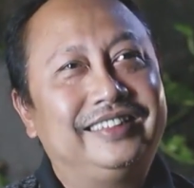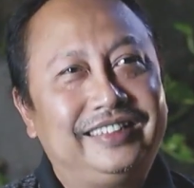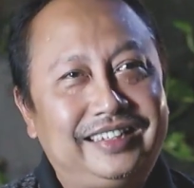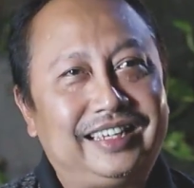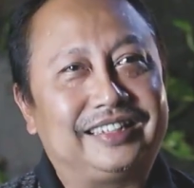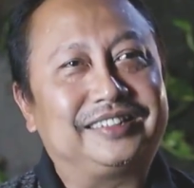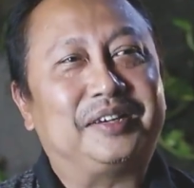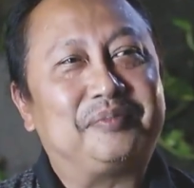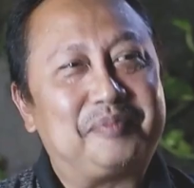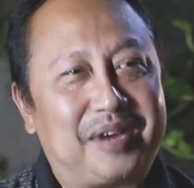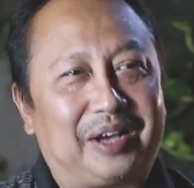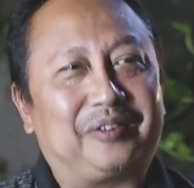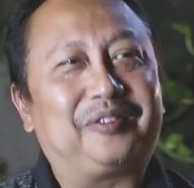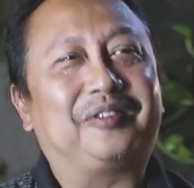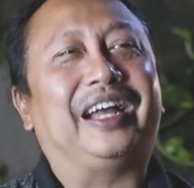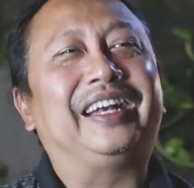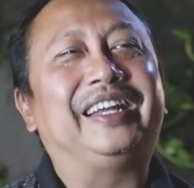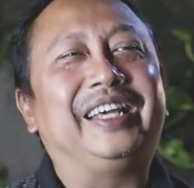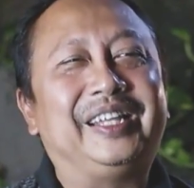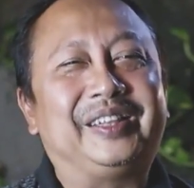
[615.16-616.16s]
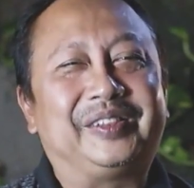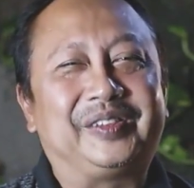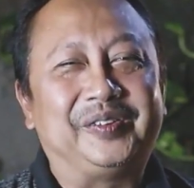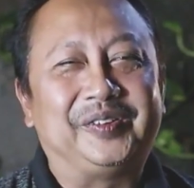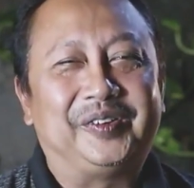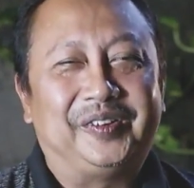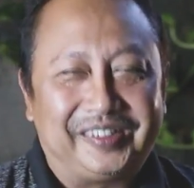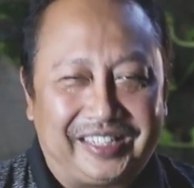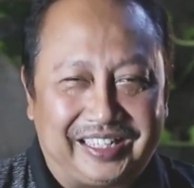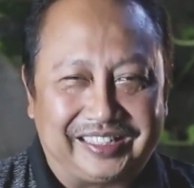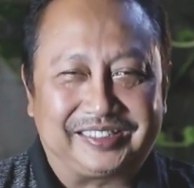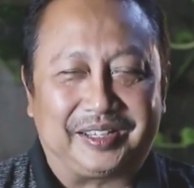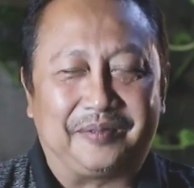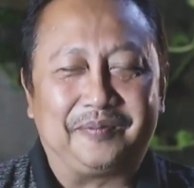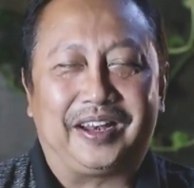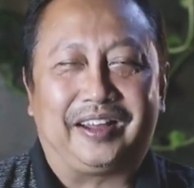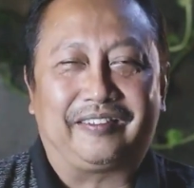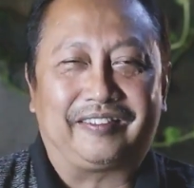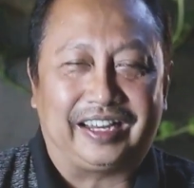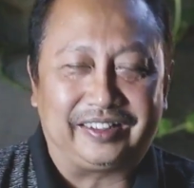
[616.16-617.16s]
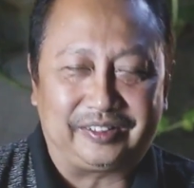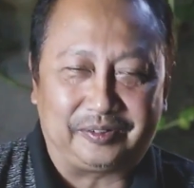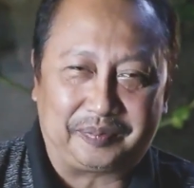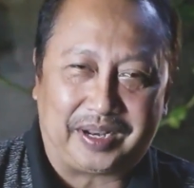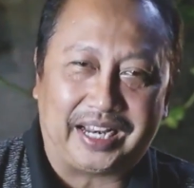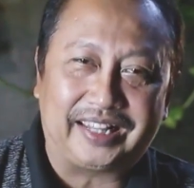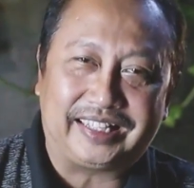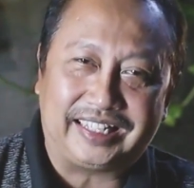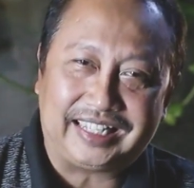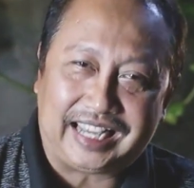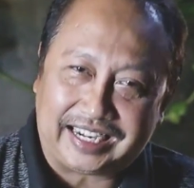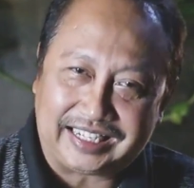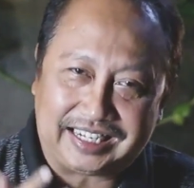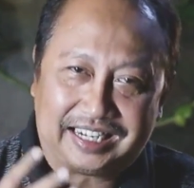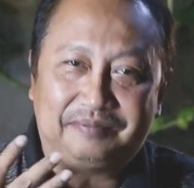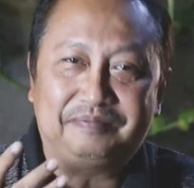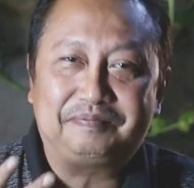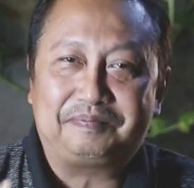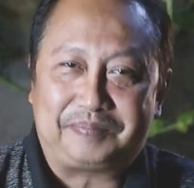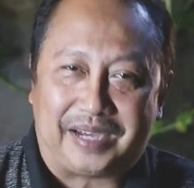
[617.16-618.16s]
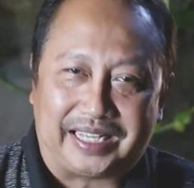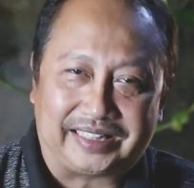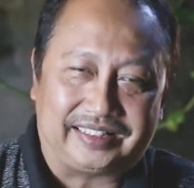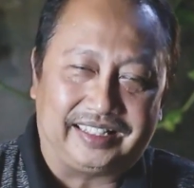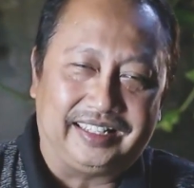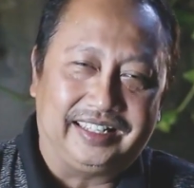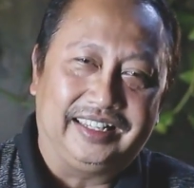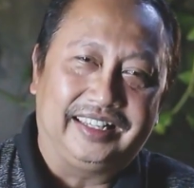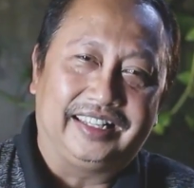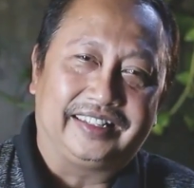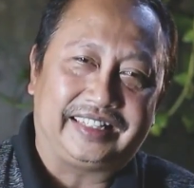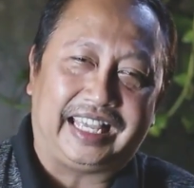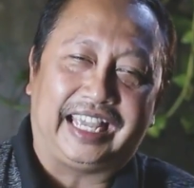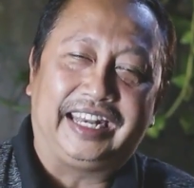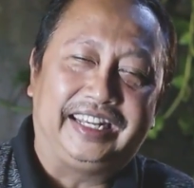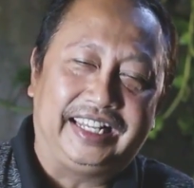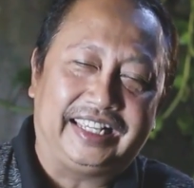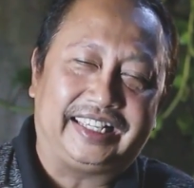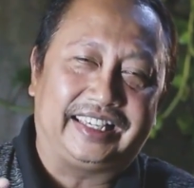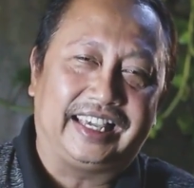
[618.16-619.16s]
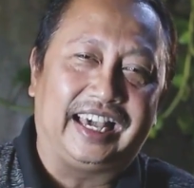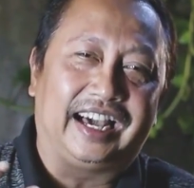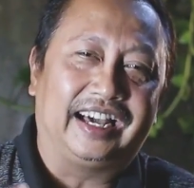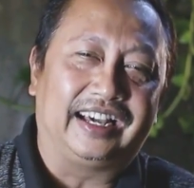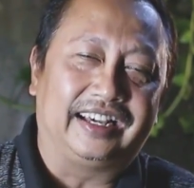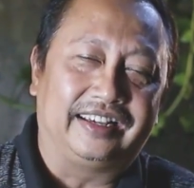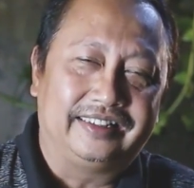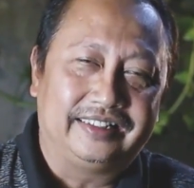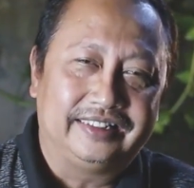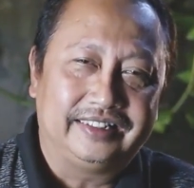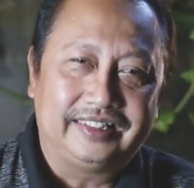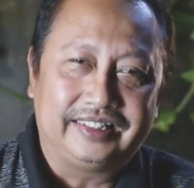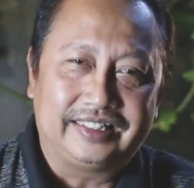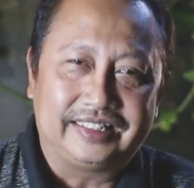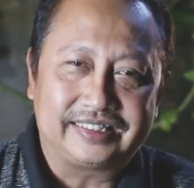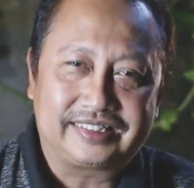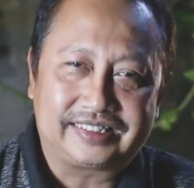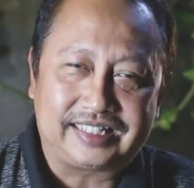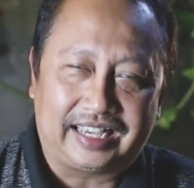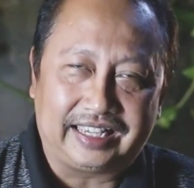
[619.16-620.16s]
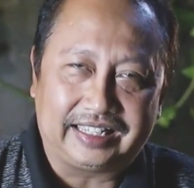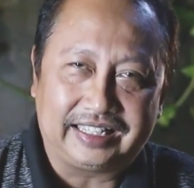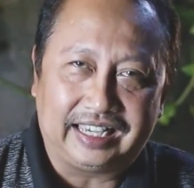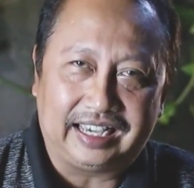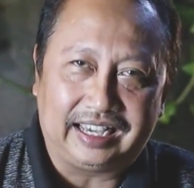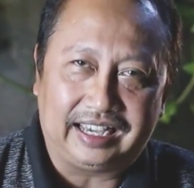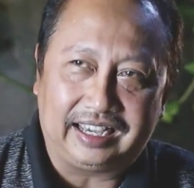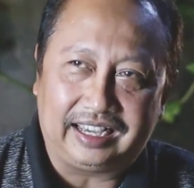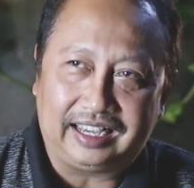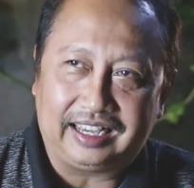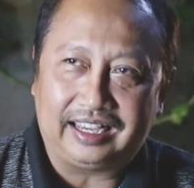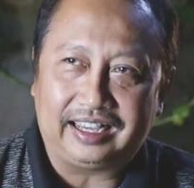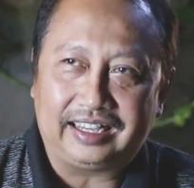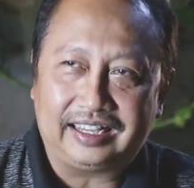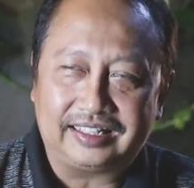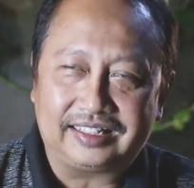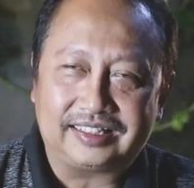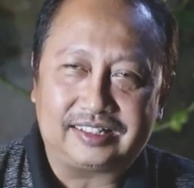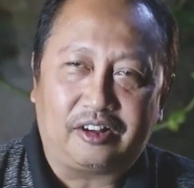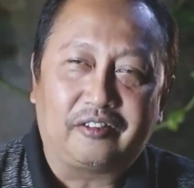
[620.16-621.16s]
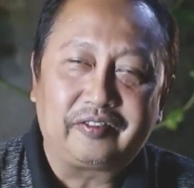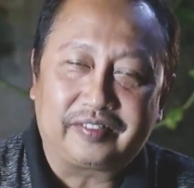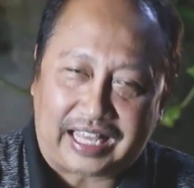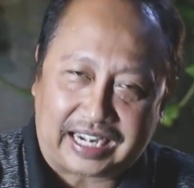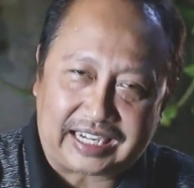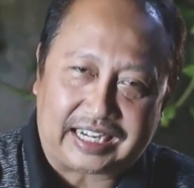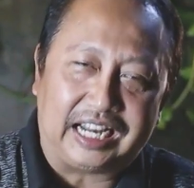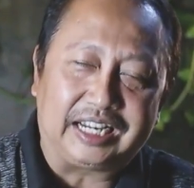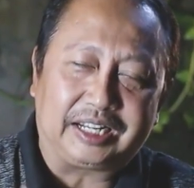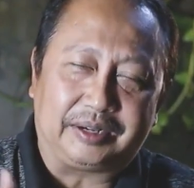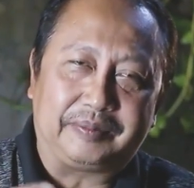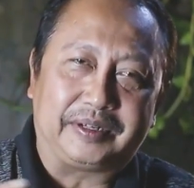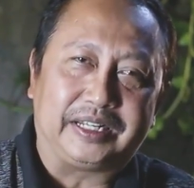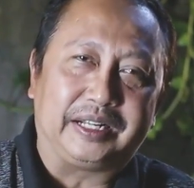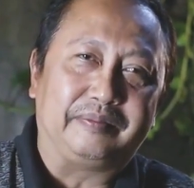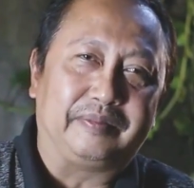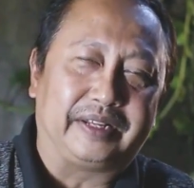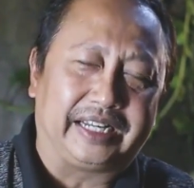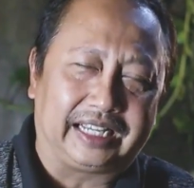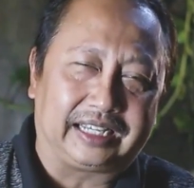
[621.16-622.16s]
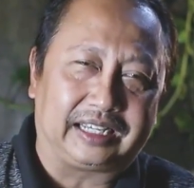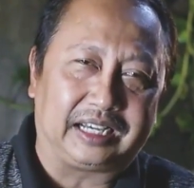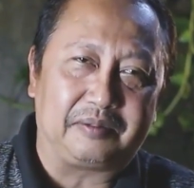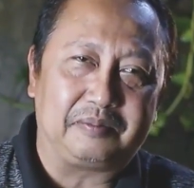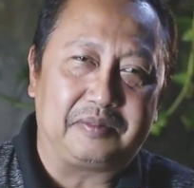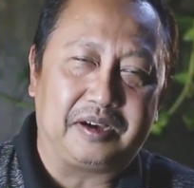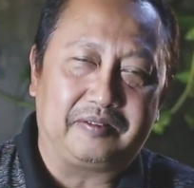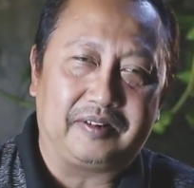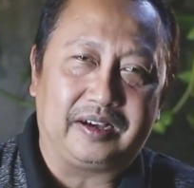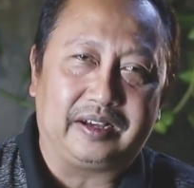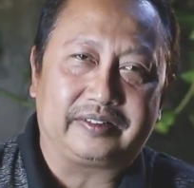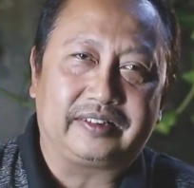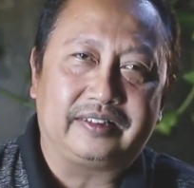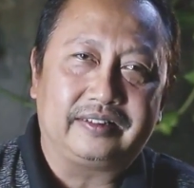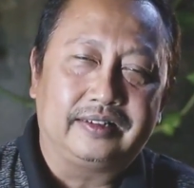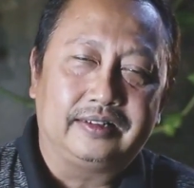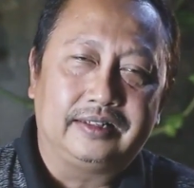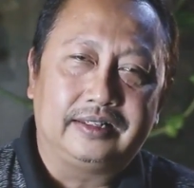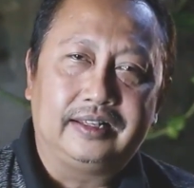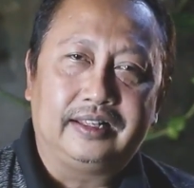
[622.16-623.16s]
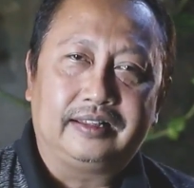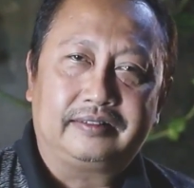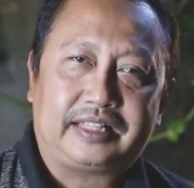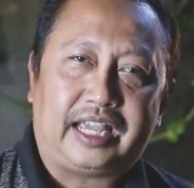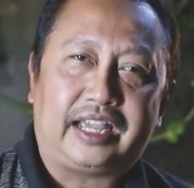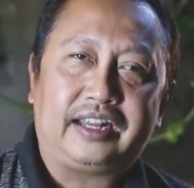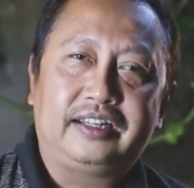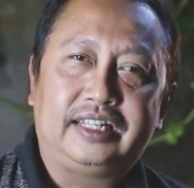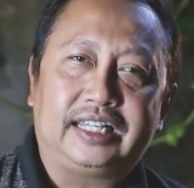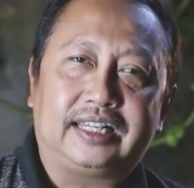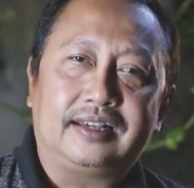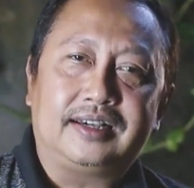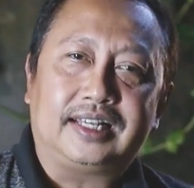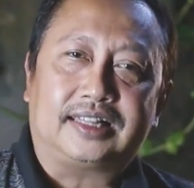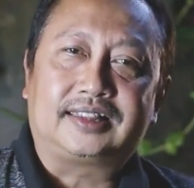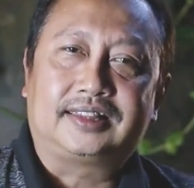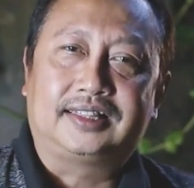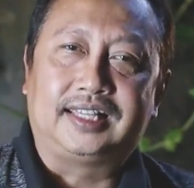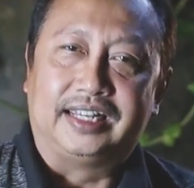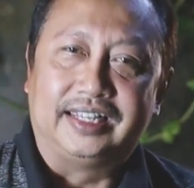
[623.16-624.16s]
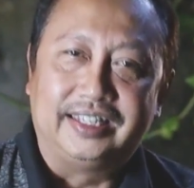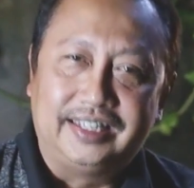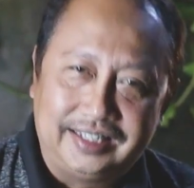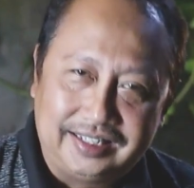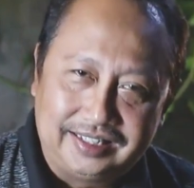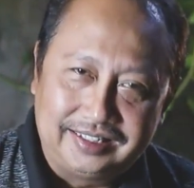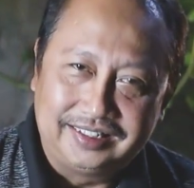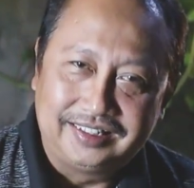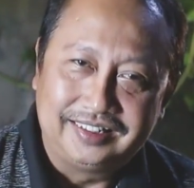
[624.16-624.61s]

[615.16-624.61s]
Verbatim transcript: iya saya melakukan itu oh iya saya melakukan paling tidak ada empat teknik yang saya lontarkan kepada mereka bahwa teknik ngeden